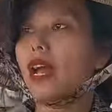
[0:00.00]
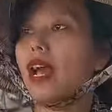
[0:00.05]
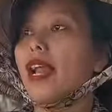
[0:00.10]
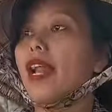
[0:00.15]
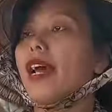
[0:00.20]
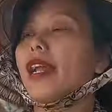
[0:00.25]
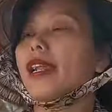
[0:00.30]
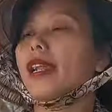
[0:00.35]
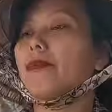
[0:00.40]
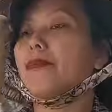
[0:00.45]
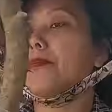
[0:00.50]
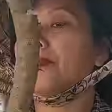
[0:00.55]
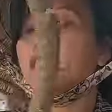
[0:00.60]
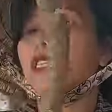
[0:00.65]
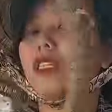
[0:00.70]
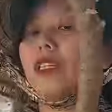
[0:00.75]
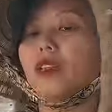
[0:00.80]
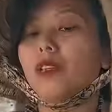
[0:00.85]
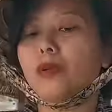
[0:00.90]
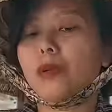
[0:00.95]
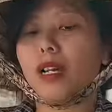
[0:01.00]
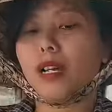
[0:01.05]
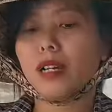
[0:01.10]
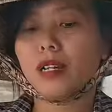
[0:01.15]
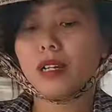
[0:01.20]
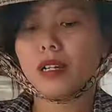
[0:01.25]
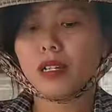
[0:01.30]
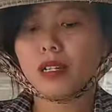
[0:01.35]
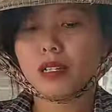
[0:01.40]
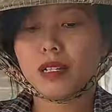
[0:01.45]
đế là 50 luôn ạ.
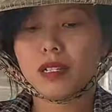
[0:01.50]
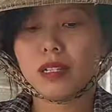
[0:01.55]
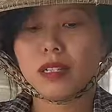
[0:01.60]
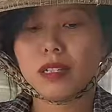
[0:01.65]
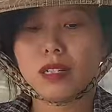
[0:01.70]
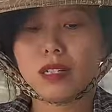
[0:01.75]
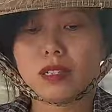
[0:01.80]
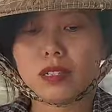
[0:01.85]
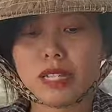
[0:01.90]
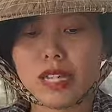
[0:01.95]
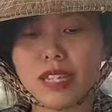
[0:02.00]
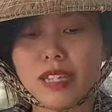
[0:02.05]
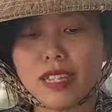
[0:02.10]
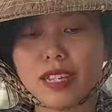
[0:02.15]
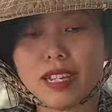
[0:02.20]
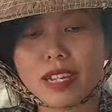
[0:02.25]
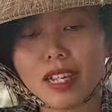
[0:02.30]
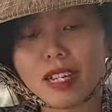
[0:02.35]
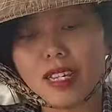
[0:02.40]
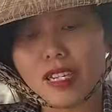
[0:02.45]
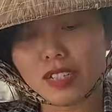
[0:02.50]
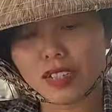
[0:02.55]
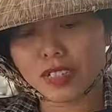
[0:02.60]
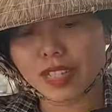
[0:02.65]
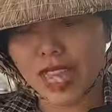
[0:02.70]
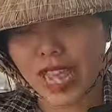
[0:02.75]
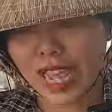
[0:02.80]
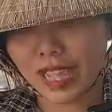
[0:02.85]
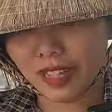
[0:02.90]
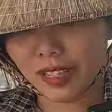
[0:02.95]
Tại vì cái lưng nó
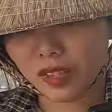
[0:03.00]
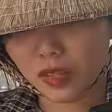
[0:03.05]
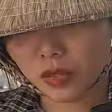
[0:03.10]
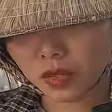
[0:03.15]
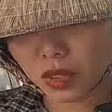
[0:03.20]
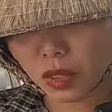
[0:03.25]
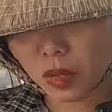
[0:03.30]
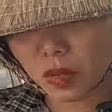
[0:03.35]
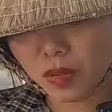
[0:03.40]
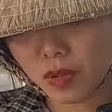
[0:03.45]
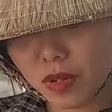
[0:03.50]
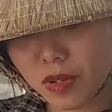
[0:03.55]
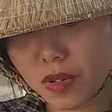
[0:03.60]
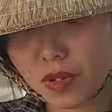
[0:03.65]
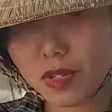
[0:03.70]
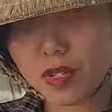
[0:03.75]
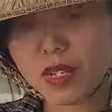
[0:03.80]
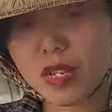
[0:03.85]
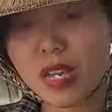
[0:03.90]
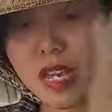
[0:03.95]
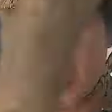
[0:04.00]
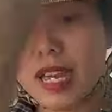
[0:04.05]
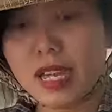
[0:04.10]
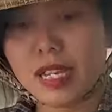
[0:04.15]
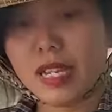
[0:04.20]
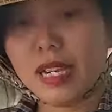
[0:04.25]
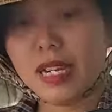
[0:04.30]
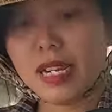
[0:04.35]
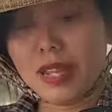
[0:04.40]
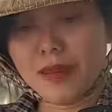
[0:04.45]
dài nha cô chú.
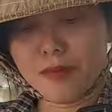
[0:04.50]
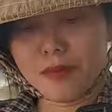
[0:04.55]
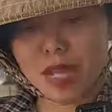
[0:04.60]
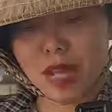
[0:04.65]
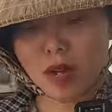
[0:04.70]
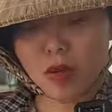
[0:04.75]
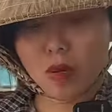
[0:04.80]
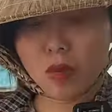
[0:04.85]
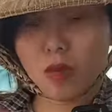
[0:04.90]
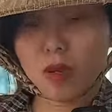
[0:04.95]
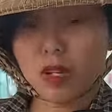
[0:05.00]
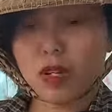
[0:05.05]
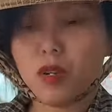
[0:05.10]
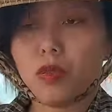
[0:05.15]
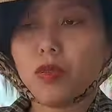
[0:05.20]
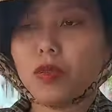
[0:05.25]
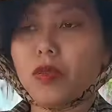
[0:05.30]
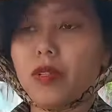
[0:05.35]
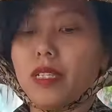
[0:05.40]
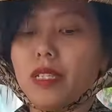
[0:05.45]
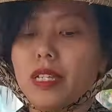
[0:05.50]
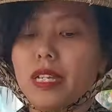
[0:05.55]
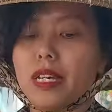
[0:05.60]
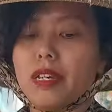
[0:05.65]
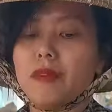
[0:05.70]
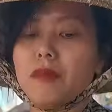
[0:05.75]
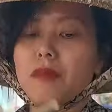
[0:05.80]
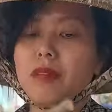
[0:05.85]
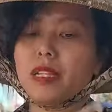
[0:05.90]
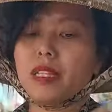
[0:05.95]
Cây này em giao lưu với cô chú anh
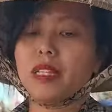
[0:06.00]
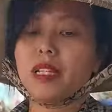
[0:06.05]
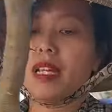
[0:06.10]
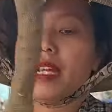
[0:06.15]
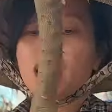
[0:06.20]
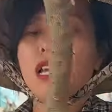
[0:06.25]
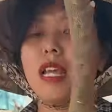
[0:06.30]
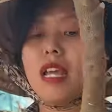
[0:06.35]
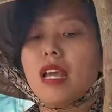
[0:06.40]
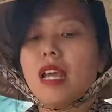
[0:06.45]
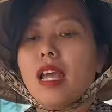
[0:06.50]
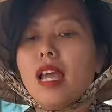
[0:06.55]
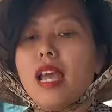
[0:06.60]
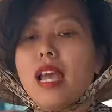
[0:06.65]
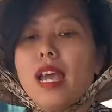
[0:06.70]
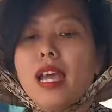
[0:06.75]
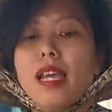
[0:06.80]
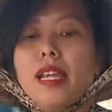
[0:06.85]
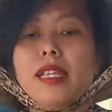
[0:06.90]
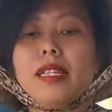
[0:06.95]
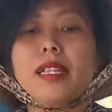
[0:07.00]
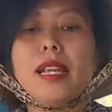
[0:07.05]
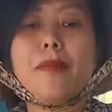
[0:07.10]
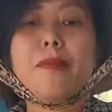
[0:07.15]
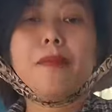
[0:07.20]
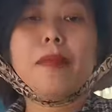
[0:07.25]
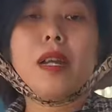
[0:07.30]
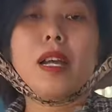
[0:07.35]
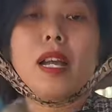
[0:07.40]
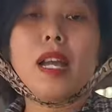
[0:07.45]
chị mình
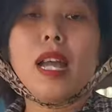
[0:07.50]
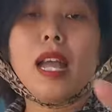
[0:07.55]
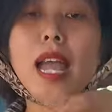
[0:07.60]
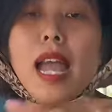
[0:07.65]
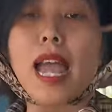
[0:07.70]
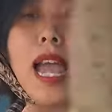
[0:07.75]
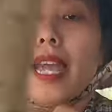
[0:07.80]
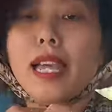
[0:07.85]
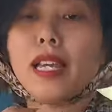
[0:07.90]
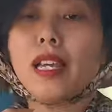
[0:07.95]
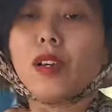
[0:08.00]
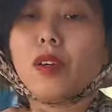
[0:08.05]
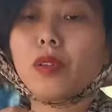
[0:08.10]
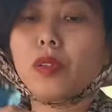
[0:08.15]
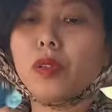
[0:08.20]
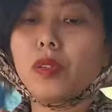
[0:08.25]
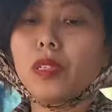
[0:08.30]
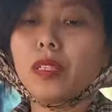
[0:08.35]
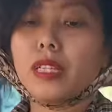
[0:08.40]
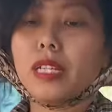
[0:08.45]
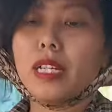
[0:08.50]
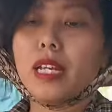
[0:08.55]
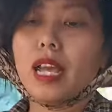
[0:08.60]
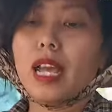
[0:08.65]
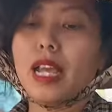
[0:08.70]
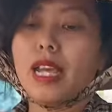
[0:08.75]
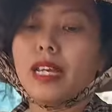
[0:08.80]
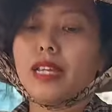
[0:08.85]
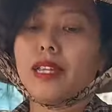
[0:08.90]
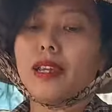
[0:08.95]
220 nha cô chú anh chị.
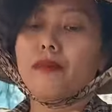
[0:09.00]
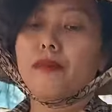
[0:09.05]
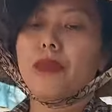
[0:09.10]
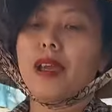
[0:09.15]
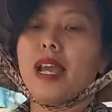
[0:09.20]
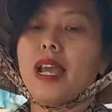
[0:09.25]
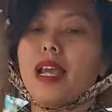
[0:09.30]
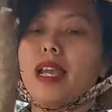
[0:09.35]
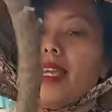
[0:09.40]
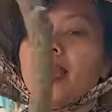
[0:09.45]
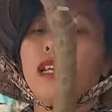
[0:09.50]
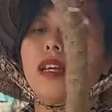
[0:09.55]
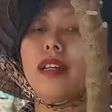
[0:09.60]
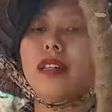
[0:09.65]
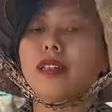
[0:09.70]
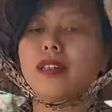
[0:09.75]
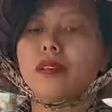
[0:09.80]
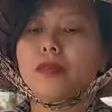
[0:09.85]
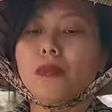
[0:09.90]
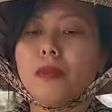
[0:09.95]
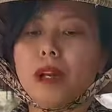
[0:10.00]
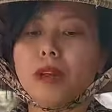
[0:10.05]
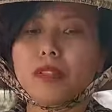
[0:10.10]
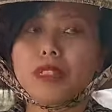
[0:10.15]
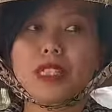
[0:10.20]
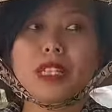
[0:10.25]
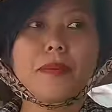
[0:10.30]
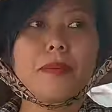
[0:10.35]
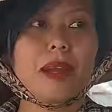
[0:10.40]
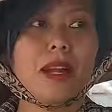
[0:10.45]
220 ạ, bao
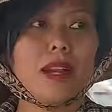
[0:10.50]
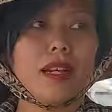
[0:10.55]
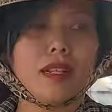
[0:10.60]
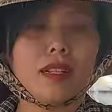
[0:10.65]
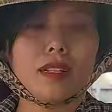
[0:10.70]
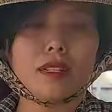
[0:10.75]
ship ạ.